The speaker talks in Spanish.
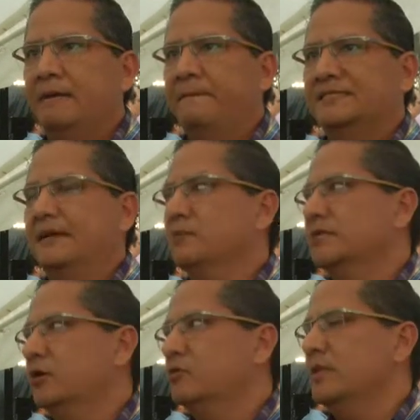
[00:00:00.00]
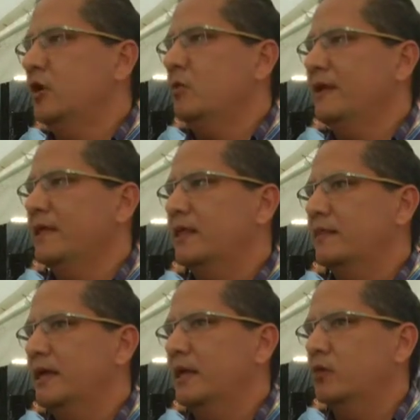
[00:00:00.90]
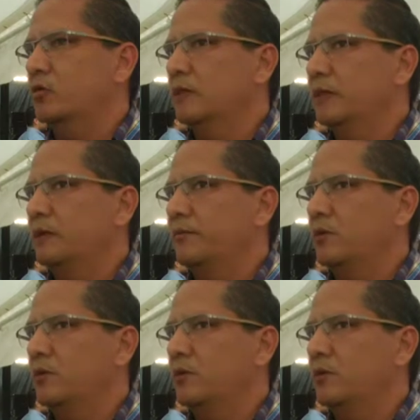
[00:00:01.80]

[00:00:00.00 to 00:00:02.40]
empezamos ya con una obra del de,